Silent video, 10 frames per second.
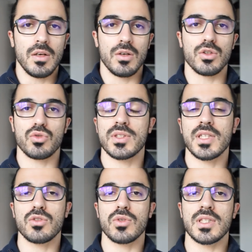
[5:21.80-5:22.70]

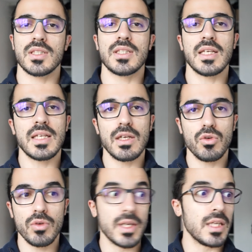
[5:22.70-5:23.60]
60-65
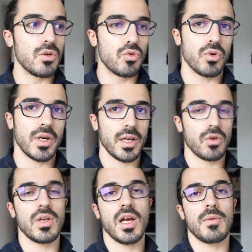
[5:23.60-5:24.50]
kg et qui court
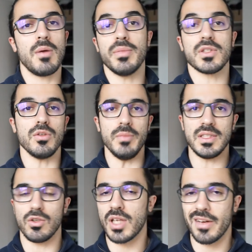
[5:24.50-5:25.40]
régulièrement parce que ben,
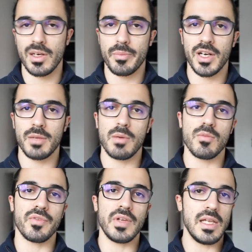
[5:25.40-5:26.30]
on travaille pas les
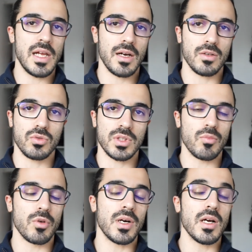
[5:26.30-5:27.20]
mêmes filières tout
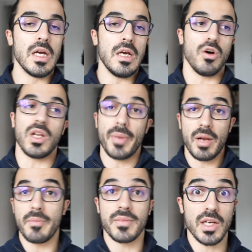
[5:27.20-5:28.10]
simplement, on n'a pas
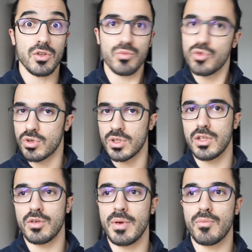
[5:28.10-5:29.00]
la même taille de muscle
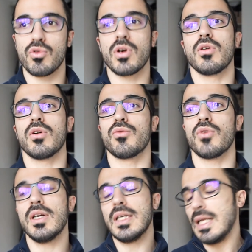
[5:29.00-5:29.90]
ni le même poids encore une fois.